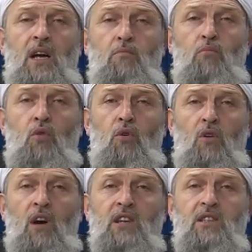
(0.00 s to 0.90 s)
bu
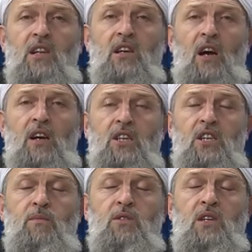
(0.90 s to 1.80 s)
Gazze'li
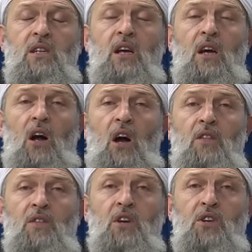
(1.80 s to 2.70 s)
kardeşimizin
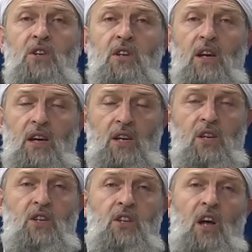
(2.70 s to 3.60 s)
anlayışını
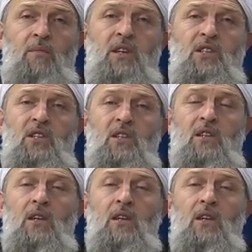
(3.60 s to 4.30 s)
ikram etsin.